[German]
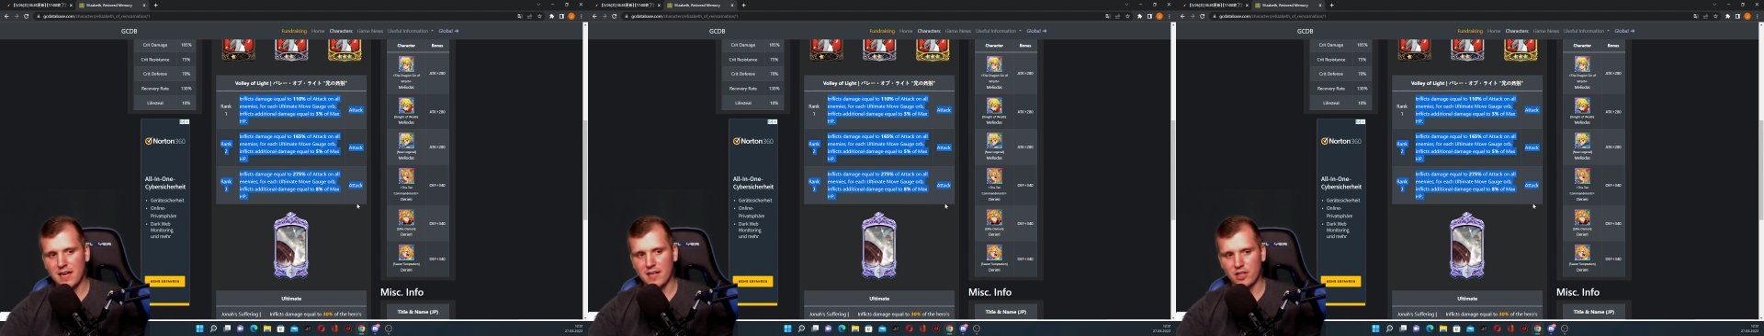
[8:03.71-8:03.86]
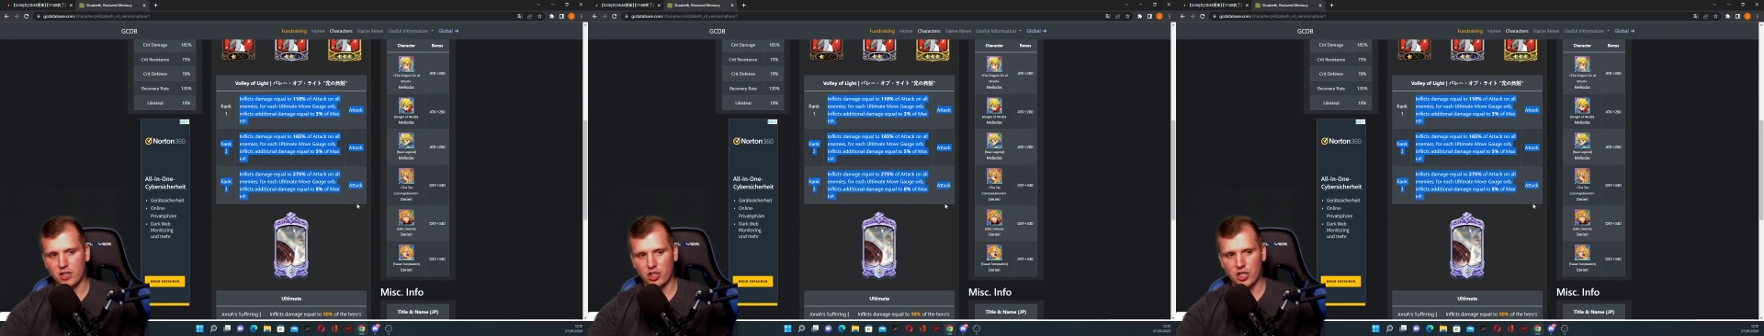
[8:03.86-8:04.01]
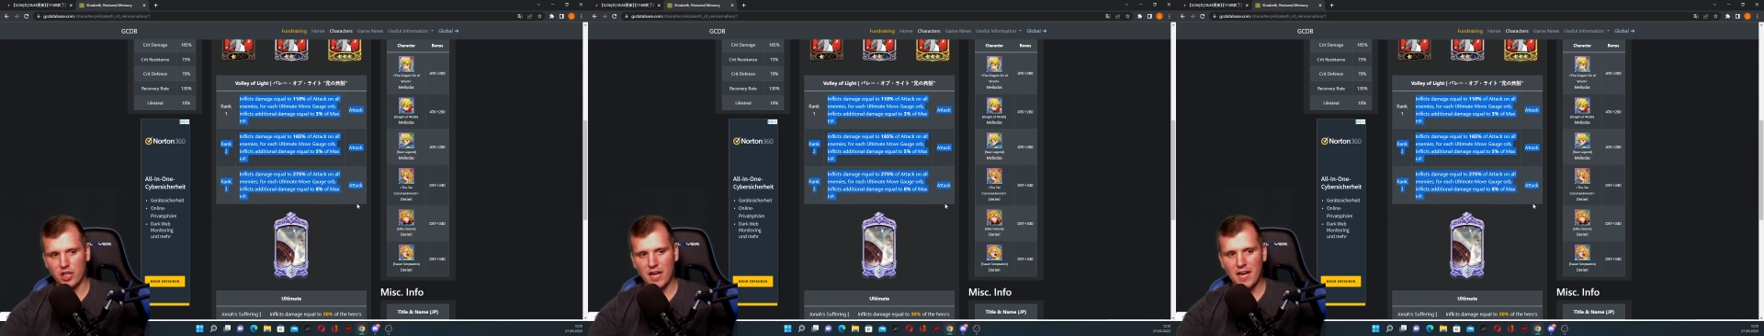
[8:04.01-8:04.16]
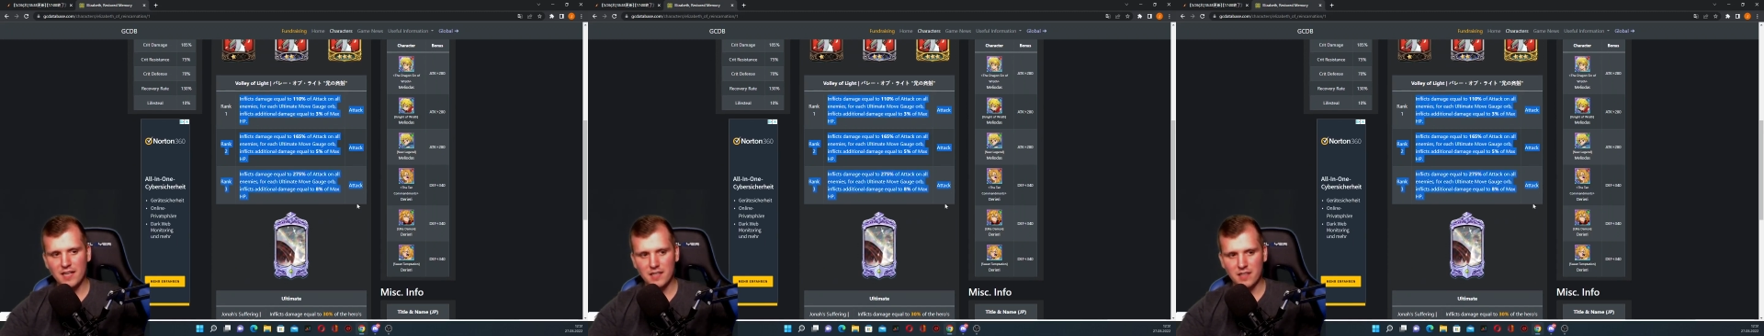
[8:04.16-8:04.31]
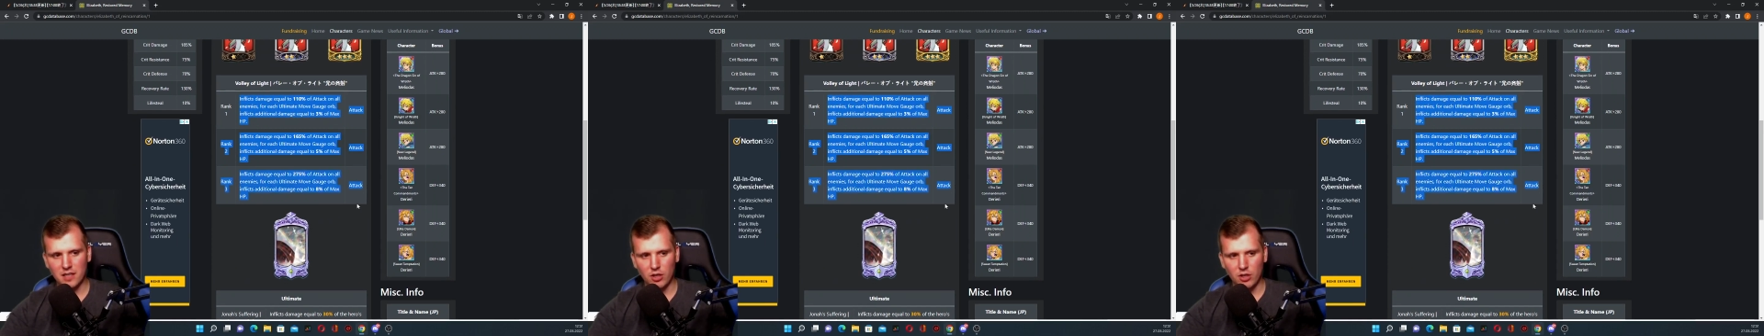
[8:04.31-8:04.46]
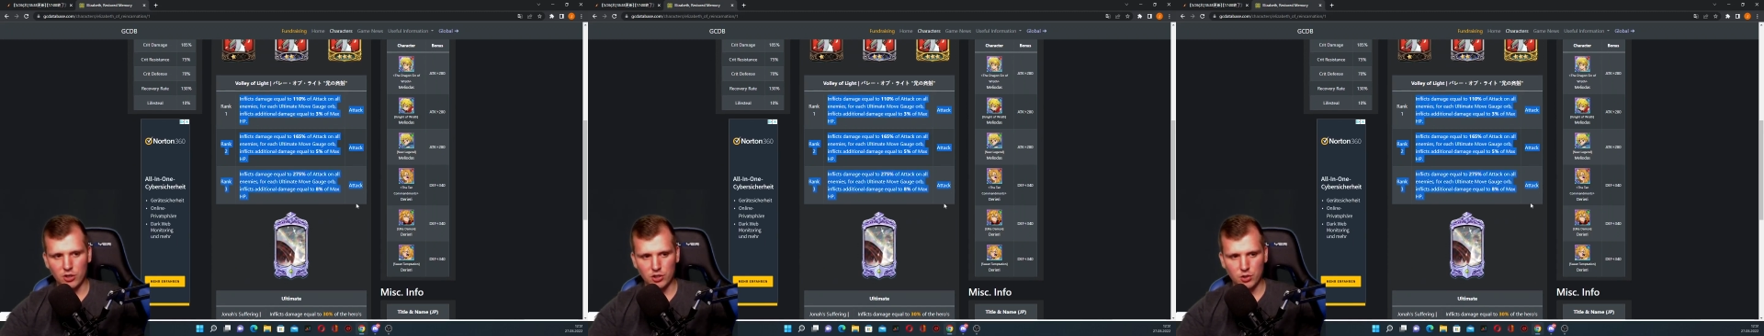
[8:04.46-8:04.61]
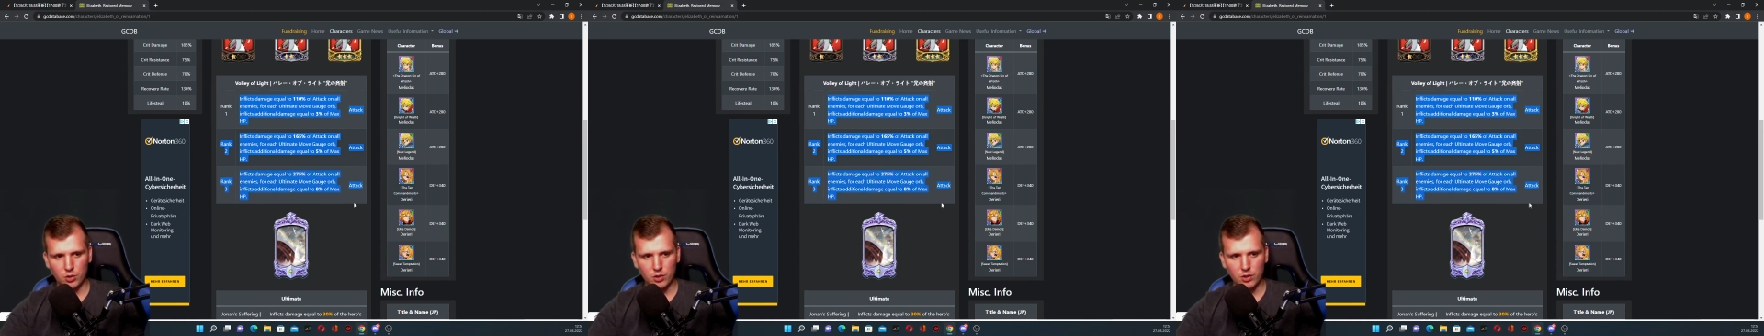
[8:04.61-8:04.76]
an Schaden
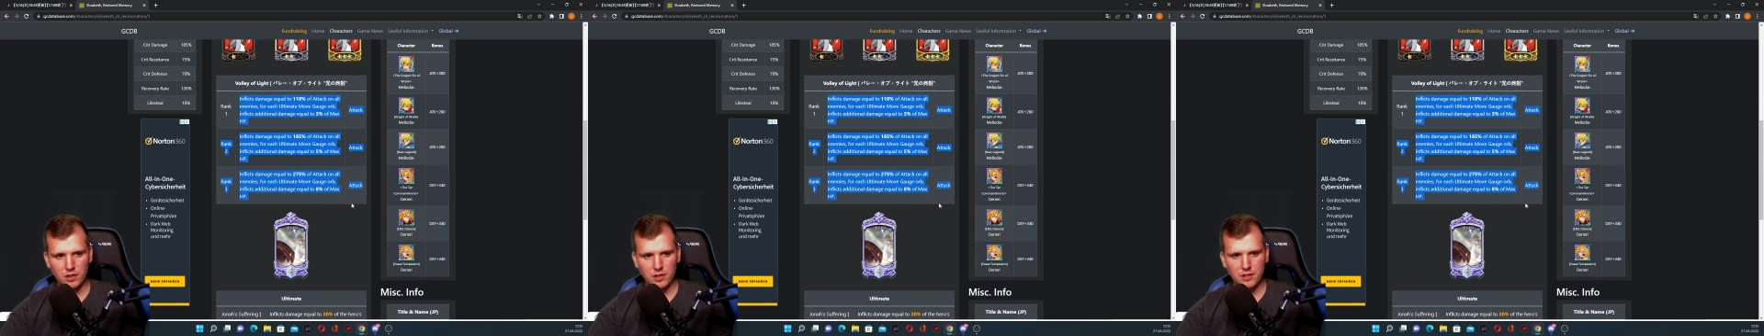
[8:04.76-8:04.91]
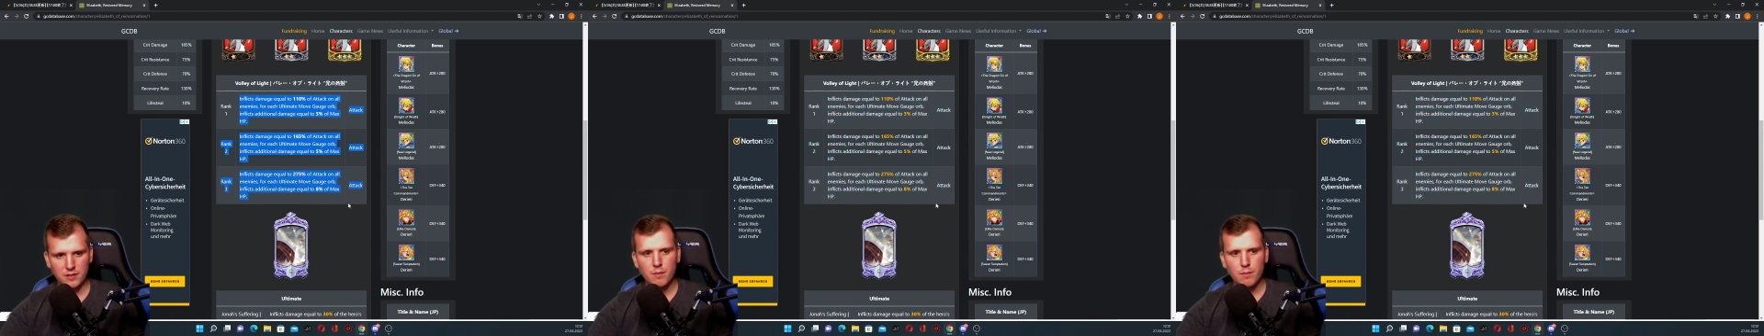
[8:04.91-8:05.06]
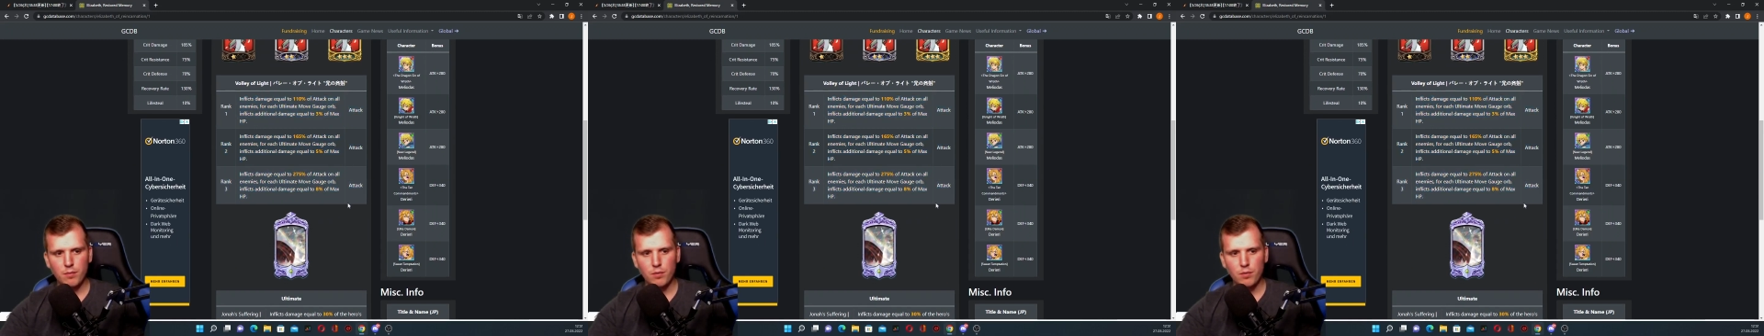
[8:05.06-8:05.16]
rausholt.